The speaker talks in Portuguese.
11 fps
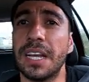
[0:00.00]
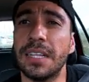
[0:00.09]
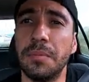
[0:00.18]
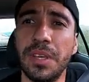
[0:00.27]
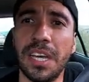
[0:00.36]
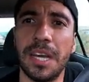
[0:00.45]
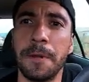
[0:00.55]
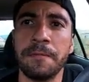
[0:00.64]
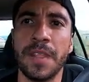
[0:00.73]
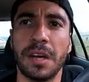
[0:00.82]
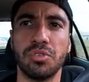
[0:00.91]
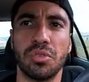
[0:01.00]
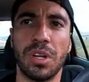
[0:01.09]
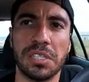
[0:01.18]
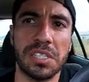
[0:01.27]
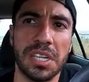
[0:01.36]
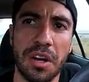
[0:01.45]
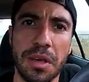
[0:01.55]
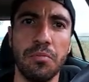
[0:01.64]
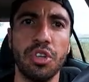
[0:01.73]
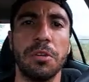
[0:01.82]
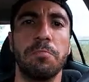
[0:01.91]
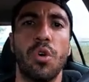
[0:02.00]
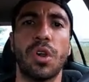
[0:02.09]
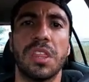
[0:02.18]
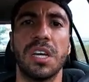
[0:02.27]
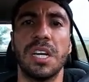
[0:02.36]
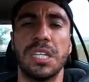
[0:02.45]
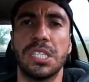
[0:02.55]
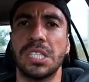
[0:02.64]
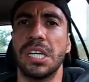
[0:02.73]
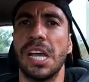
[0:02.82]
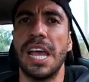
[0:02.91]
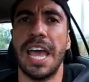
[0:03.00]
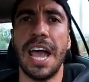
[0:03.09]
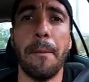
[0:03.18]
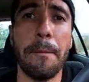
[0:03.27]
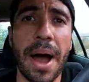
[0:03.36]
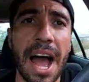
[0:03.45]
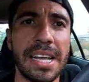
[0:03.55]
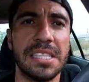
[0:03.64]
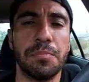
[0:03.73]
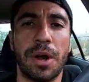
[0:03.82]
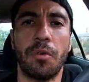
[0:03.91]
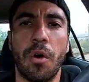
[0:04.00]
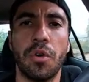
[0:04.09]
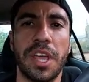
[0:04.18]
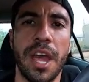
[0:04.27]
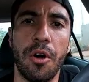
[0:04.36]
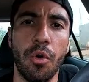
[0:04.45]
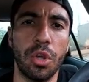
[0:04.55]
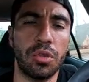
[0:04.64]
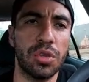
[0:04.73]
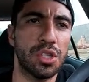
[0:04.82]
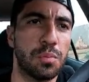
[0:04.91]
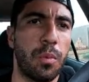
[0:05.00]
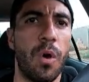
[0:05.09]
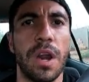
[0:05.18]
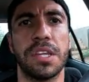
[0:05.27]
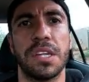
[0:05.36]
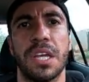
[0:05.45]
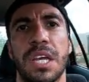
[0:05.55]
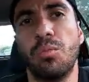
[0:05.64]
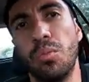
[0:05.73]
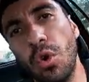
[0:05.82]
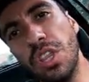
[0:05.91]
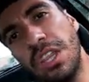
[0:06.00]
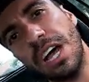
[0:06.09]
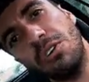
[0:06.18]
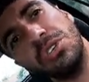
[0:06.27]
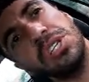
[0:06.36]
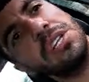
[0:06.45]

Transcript: academia, a musculação é muito importante, é a base para qualquer outro esporte. Muda o